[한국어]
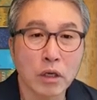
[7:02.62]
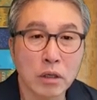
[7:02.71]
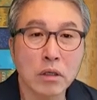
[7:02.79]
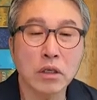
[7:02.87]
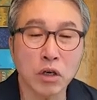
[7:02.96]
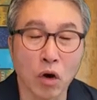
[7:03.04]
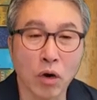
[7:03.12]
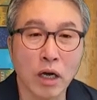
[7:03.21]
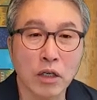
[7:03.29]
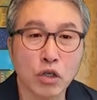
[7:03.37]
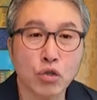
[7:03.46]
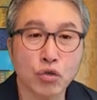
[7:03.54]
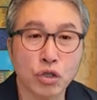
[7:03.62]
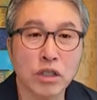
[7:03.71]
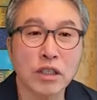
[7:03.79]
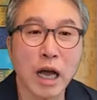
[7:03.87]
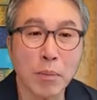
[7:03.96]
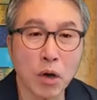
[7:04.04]
그 역할들을
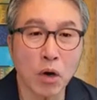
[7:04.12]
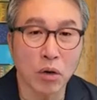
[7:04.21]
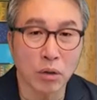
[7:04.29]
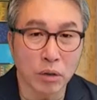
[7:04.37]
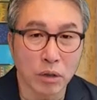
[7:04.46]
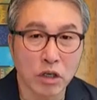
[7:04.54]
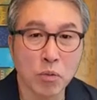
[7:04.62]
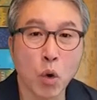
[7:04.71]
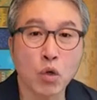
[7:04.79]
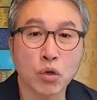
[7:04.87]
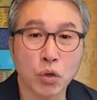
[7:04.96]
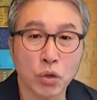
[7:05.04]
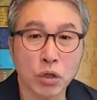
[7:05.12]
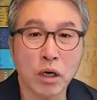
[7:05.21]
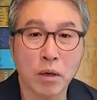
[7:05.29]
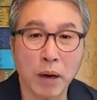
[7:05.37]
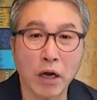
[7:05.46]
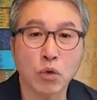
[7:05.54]
주신 사명, 그 목적을
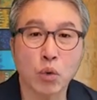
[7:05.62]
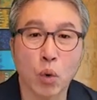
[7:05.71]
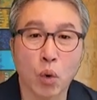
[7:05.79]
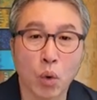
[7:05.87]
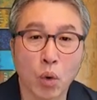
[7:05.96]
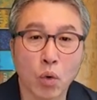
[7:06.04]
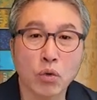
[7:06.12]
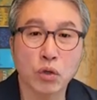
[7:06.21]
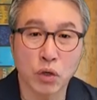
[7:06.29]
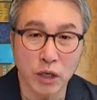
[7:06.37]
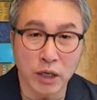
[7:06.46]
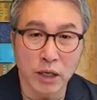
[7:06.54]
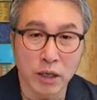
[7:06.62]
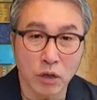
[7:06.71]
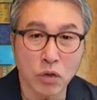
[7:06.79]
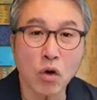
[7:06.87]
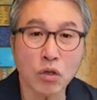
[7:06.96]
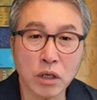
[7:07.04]
바르고 온전히
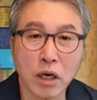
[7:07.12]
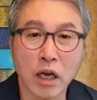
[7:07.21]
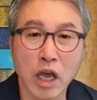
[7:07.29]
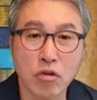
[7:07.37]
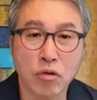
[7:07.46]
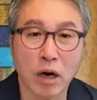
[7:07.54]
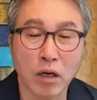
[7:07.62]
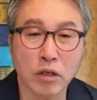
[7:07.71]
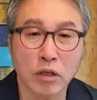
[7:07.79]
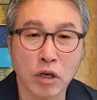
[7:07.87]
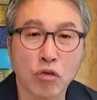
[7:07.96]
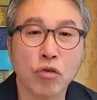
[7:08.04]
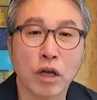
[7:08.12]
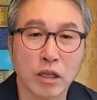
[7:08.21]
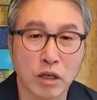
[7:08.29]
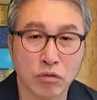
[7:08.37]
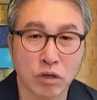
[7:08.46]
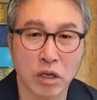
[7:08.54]
그 성실하게 이루어가는 우리가
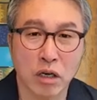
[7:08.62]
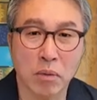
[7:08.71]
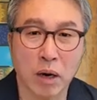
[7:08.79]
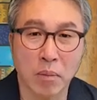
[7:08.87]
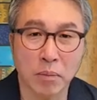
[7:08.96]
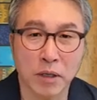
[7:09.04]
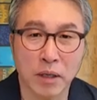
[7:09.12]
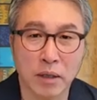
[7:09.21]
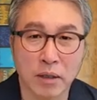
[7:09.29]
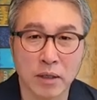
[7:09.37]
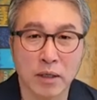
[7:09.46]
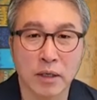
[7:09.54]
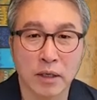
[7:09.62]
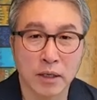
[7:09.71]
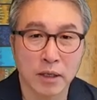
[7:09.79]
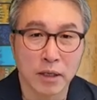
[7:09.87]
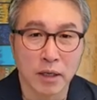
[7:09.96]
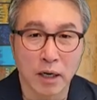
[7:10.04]
될 수 있기를 바랍니다.
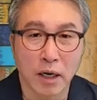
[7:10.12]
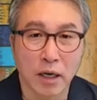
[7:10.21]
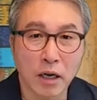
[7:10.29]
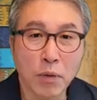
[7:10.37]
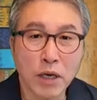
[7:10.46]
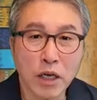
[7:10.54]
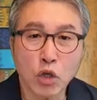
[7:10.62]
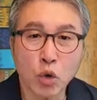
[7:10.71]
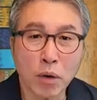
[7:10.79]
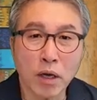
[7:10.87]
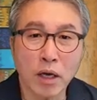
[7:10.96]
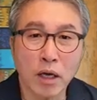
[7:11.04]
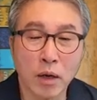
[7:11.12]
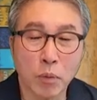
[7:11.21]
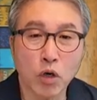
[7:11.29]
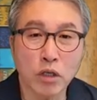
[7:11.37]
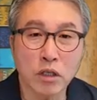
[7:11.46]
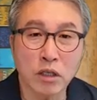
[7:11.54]
아, 레위기를 통해
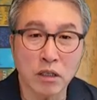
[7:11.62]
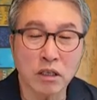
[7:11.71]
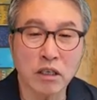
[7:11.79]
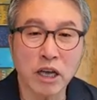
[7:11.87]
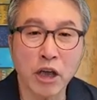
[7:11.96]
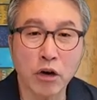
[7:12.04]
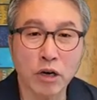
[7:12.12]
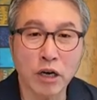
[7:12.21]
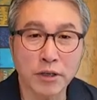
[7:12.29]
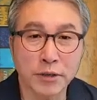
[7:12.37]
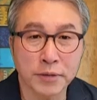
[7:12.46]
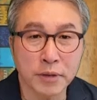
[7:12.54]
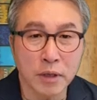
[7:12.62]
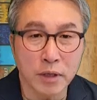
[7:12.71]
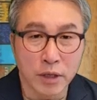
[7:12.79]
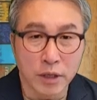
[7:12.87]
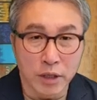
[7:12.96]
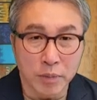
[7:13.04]
보는 이제 제사장의 역할은
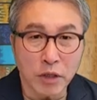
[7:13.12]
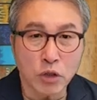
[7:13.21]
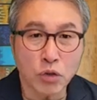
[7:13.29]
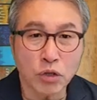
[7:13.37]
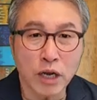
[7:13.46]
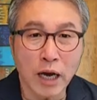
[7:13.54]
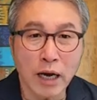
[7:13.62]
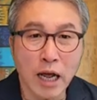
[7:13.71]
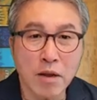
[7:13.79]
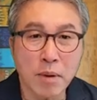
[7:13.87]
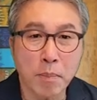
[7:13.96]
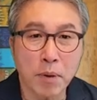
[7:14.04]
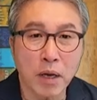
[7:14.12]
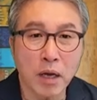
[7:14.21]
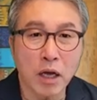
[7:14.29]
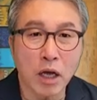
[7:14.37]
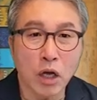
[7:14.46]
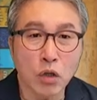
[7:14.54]
백성들이 하나님
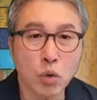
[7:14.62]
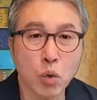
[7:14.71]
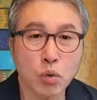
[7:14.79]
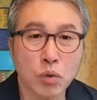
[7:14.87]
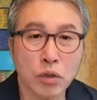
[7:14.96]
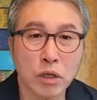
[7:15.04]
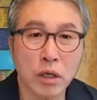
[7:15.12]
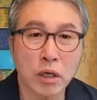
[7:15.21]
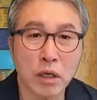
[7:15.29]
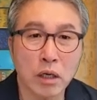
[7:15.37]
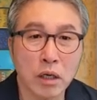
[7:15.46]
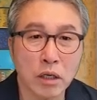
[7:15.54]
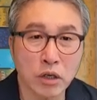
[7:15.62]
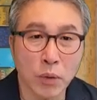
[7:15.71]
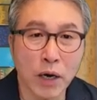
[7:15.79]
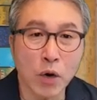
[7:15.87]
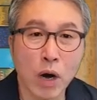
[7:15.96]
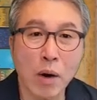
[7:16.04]
앞에
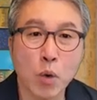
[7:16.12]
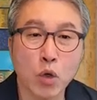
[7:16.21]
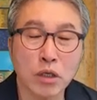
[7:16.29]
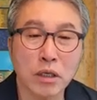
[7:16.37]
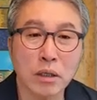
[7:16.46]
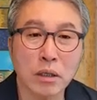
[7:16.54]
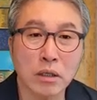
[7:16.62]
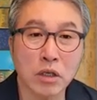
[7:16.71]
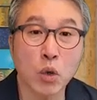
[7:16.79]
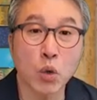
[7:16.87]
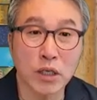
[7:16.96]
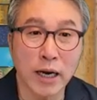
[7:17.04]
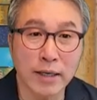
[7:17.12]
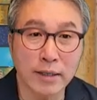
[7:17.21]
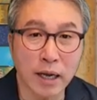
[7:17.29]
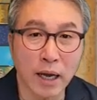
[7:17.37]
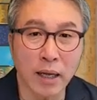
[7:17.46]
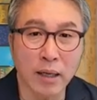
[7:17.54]
속죄제와 화목제를 드리고자 할
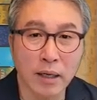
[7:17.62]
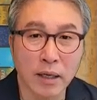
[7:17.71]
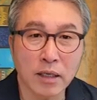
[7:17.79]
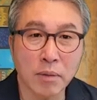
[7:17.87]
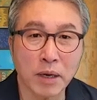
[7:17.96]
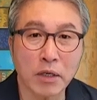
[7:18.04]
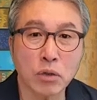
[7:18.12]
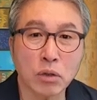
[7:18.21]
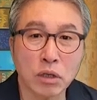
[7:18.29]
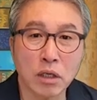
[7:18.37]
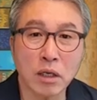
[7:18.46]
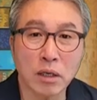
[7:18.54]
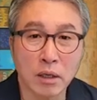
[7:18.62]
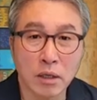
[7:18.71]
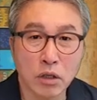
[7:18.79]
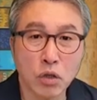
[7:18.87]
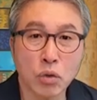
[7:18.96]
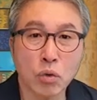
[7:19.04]
때 일단 백성들이
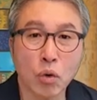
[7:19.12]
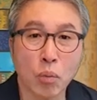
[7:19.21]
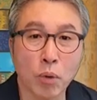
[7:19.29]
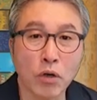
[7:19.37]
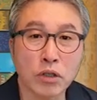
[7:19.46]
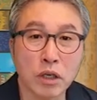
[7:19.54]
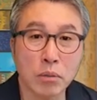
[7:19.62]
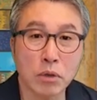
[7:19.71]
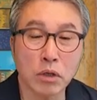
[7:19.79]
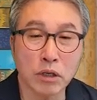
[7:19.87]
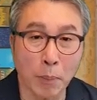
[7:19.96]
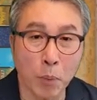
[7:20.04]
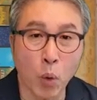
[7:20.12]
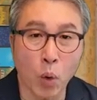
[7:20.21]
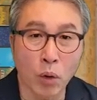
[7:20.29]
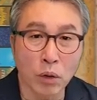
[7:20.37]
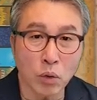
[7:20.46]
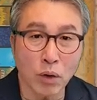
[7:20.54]
스스로 번제물을
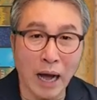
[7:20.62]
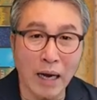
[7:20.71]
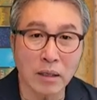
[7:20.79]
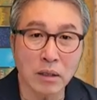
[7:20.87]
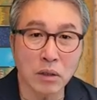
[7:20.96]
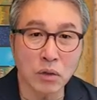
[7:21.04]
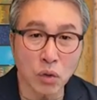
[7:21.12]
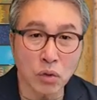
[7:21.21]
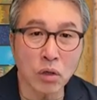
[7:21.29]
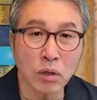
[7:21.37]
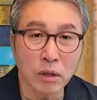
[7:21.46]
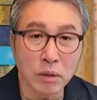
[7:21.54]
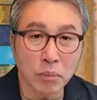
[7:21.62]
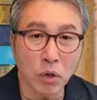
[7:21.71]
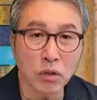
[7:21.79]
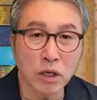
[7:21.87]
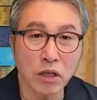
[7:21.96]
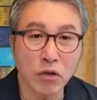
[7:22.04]
잡고 또 각을 떠서
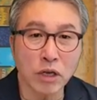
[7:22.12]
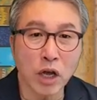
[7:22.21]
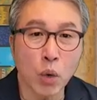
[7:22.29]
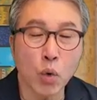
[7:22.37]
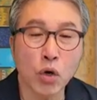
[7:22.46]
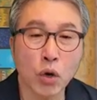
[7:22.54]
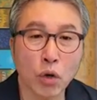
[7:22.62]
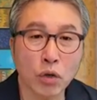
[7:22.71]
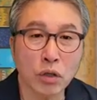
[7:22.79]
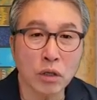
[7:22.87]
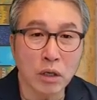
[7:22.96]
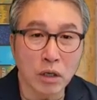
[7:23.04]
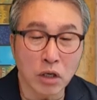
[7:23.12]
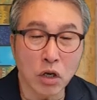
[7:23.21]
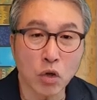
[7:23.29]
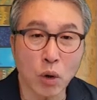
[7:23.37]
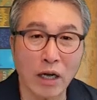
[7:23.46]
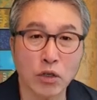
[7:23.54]
번제단에 올려놓는
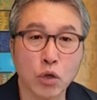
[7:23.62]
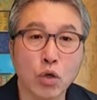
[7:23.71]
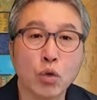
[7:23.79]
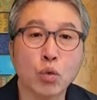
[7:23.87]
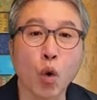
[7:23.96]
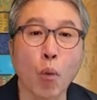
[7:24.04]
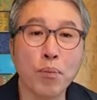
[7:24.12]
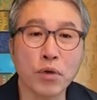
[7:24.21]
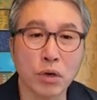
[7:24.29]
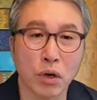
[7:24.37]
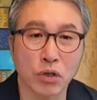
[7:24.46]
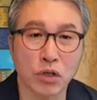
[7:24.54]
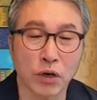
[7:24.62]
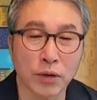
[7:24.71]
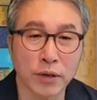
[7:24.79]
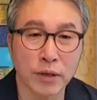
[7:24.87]
그런 과정을 돕는 거죠.